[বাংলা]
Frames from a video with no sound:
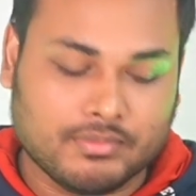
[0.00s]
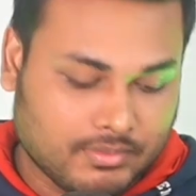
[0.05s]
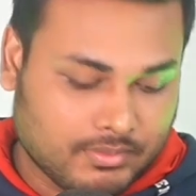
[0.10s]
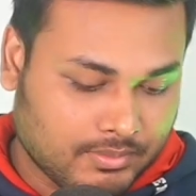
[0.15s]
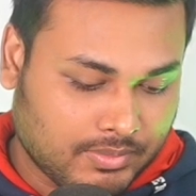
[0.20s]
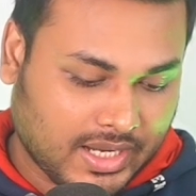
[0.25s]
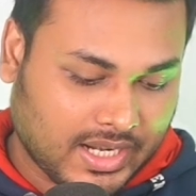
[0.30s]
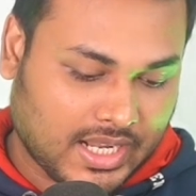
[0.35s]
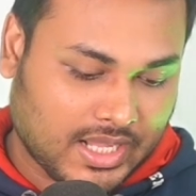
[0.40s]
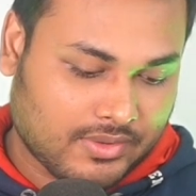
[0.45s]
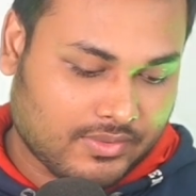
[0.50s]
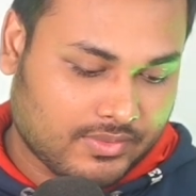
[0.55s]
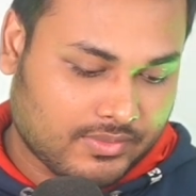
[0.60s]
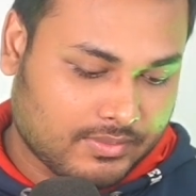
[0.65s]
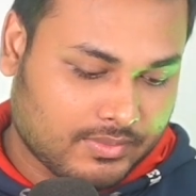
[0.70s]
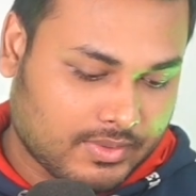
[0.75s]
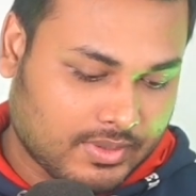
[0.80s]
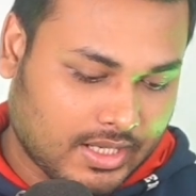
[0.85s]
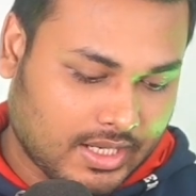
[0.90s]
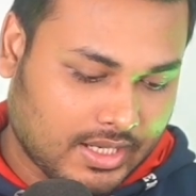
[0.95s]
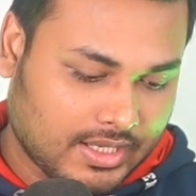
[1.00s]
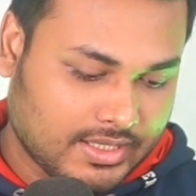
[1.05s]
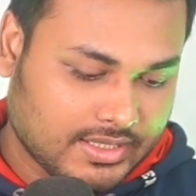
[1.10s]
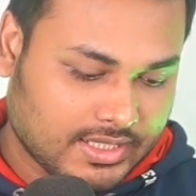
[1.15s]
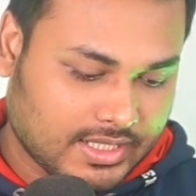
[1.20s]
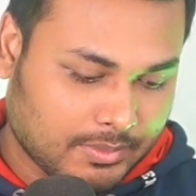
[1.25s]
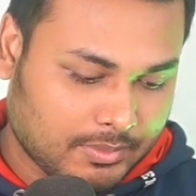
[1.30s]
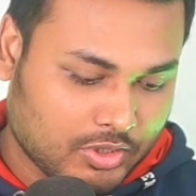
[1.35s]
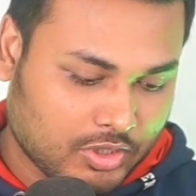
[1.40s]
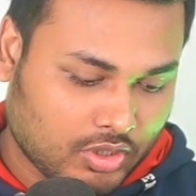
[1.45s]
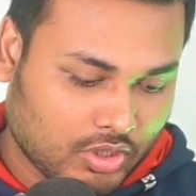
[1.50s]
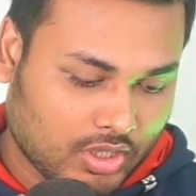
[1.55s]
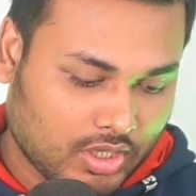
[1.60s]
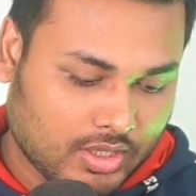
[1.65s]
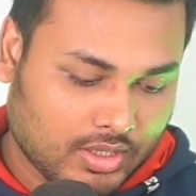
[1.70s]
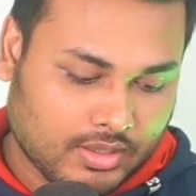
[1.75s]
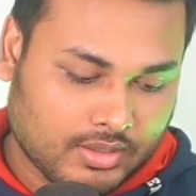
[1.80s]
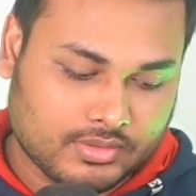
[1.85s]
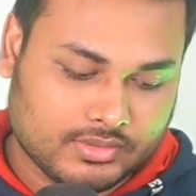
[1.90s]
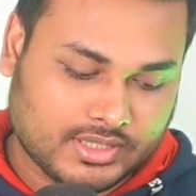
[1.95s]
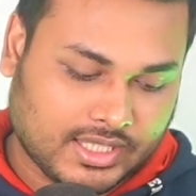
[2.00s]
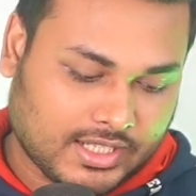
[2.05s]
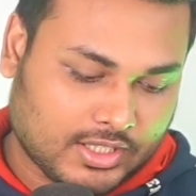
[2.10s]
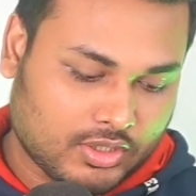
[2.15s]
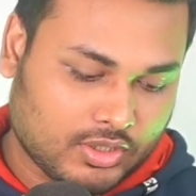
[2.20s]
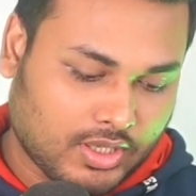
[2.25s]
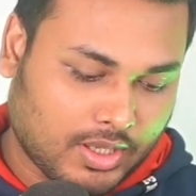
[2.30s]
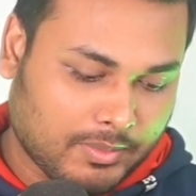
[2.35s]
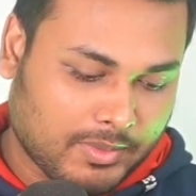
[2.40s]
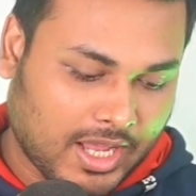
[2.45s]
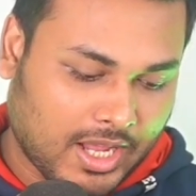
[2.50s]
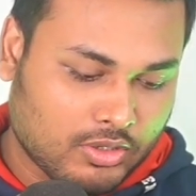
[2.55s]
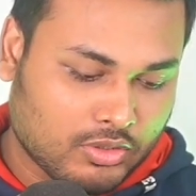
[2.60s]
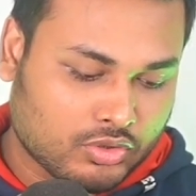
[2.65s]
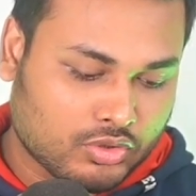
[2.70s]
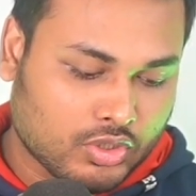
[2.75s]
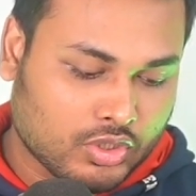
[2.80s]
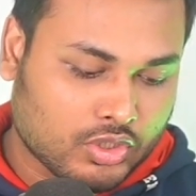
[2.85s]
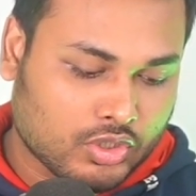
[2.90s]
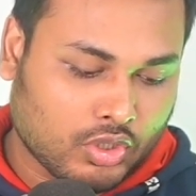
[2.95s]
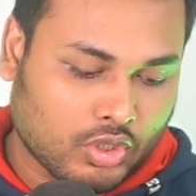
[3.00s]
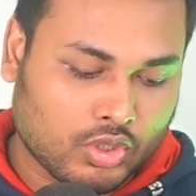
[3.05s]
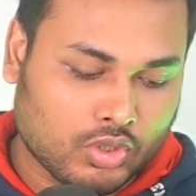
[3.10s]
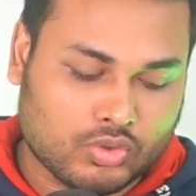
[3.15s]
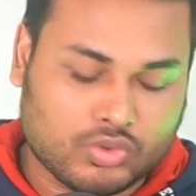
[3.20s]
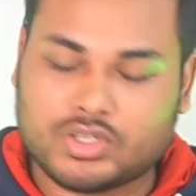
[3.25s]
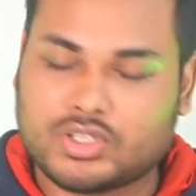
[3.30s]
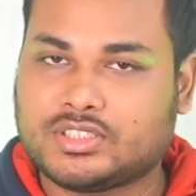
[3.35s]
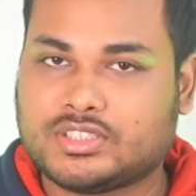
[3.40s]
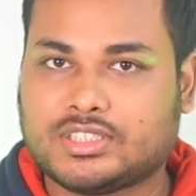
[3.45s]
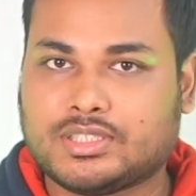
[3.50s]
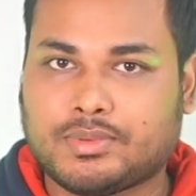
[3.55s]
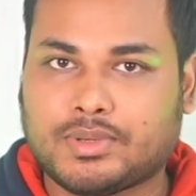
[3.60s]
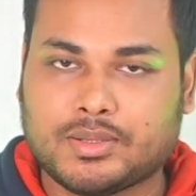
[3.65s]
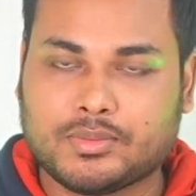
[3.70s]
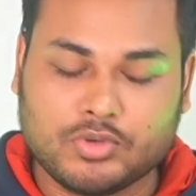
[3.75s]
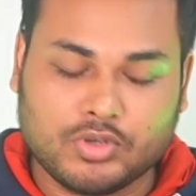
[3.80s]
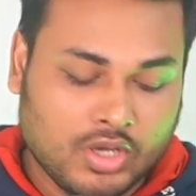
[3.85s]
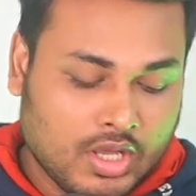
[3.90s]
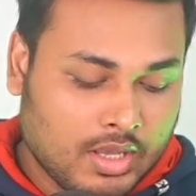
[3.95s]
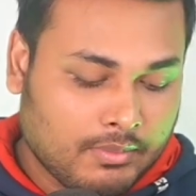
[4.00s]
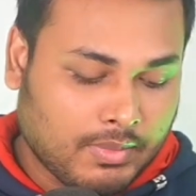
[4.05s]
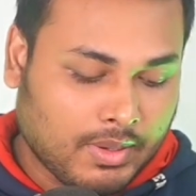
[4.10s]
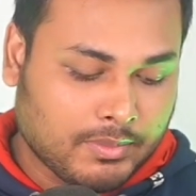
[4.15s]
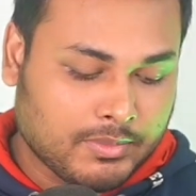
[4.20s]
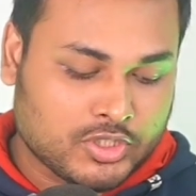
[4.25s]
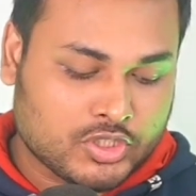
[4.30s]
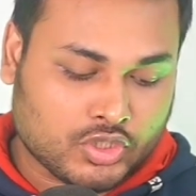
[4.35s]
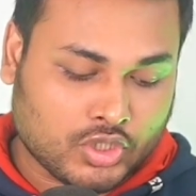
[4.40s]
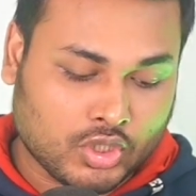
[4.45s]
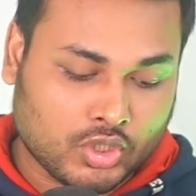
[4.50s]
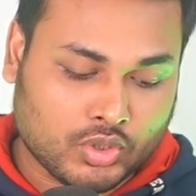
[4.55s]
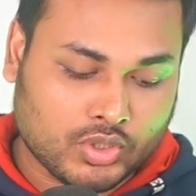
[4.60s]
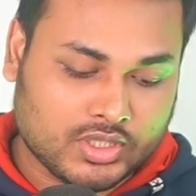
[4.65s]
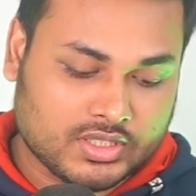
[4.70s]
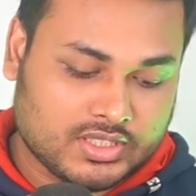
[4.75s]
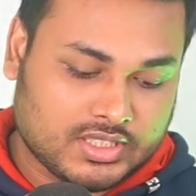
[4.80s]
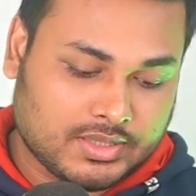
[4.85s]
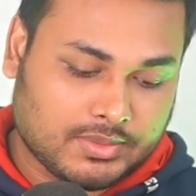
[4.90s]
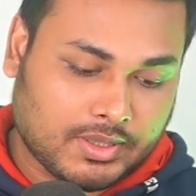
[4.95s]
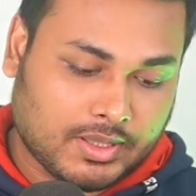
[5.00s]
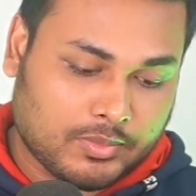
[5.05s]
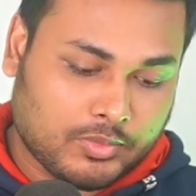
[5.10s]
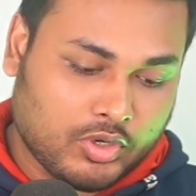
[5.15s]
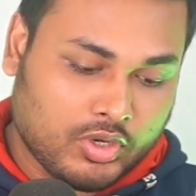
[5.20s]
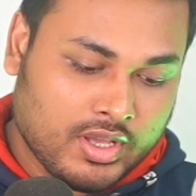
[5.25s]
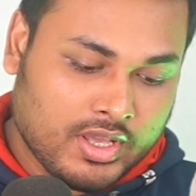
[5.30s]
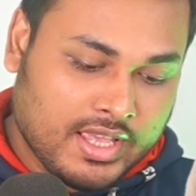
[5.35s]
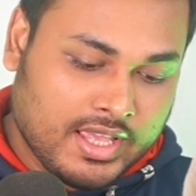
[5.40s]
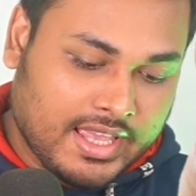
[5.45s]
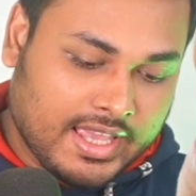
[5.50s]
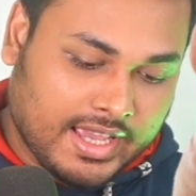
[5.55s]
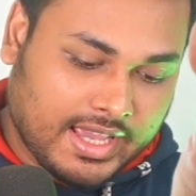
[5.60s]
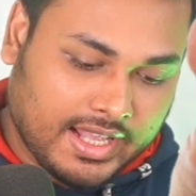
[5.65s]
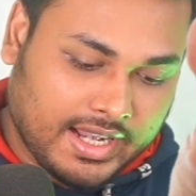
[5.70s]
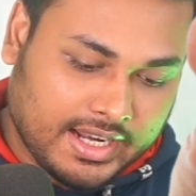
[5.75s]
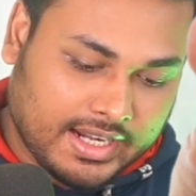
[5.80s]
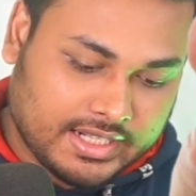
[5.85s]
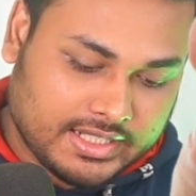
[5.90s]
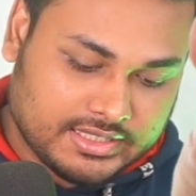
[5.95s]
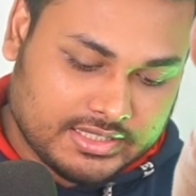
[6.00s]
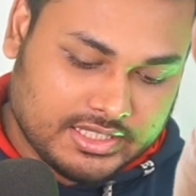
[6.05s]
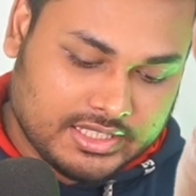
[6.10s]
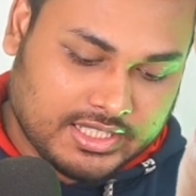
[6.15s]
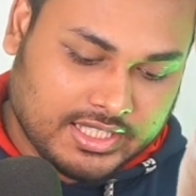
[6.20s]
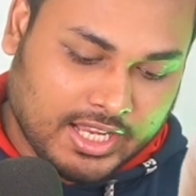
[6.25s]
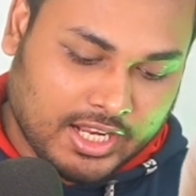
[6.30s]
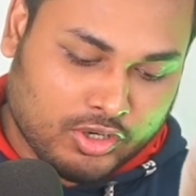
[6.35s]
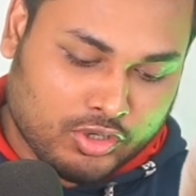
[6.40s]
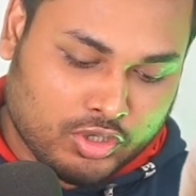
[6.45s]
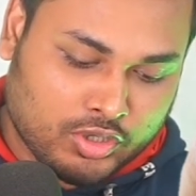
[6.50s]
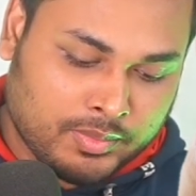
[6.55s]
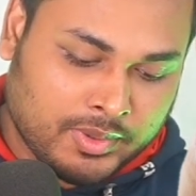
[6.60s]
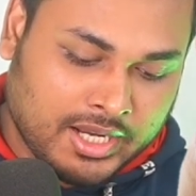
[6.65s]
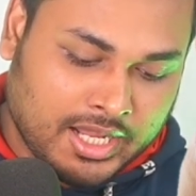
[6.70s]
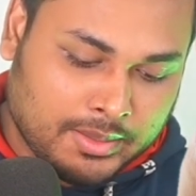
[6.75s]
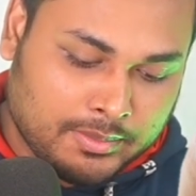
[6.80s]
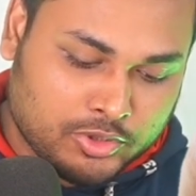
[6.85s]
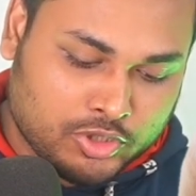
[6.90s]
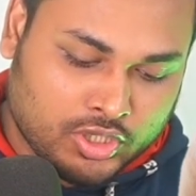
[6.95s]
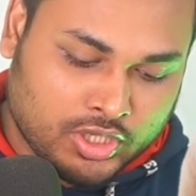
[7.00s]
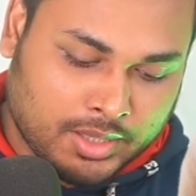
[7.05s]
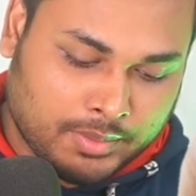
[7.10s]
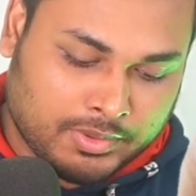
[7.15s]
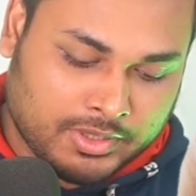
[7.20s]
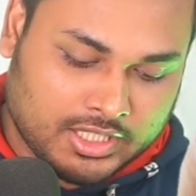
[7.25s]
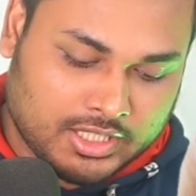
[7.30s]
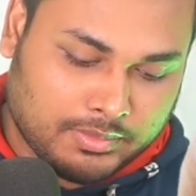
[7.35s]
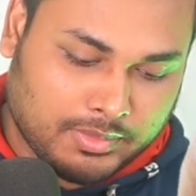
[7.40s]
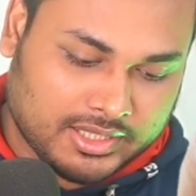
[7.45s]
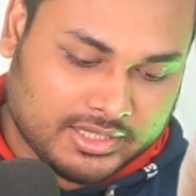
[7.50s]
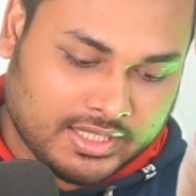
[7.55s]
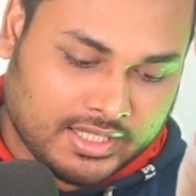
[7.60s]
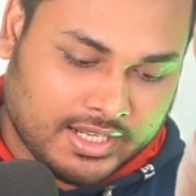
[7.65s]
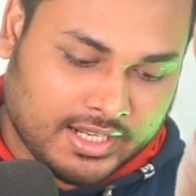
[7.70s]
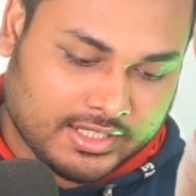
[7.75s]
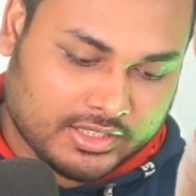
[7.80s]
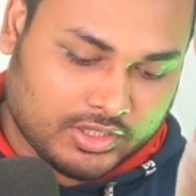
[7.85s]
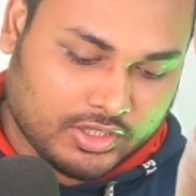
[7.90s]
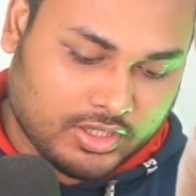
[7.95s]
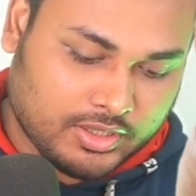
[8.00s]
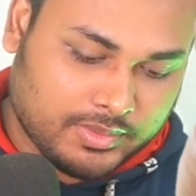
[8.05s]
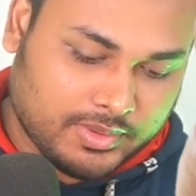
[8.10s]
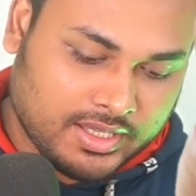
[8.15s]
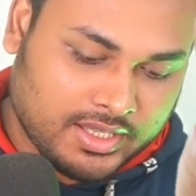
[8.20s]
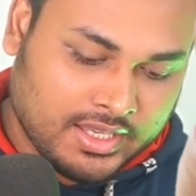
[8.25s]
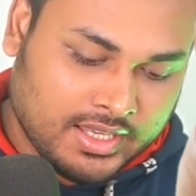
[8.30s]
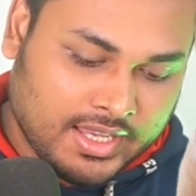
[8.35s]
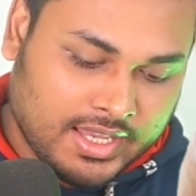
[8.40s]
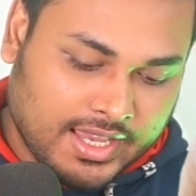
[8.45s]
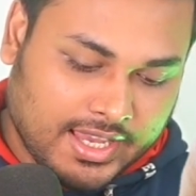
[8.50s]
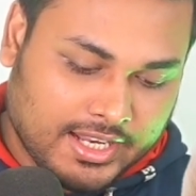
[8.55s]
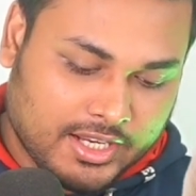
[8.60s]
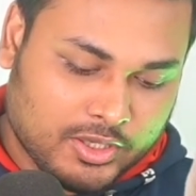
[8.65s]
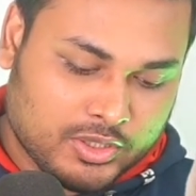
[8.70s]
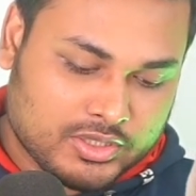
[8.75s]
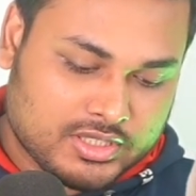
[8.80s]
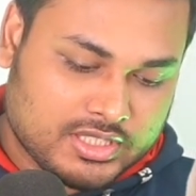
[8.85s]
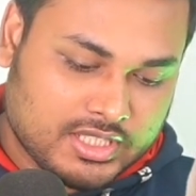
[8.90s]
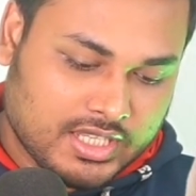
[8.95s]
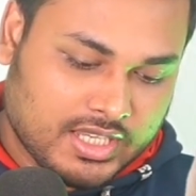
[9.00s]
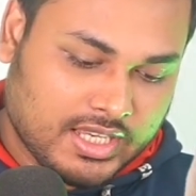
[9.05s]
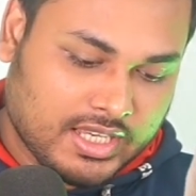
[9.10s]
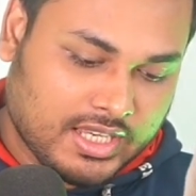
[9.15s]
বানা ইনকামিং কল থাকলে আমি আউটগোয়িং কলও করে দিতে পারবো বা মিস কল করে দিতে পারবো এখানে একটা জিনিস খেয়াল করবেন এই বিষয়টা আপনাদের মাথায় রাখতে হবে এটা হচ্ছে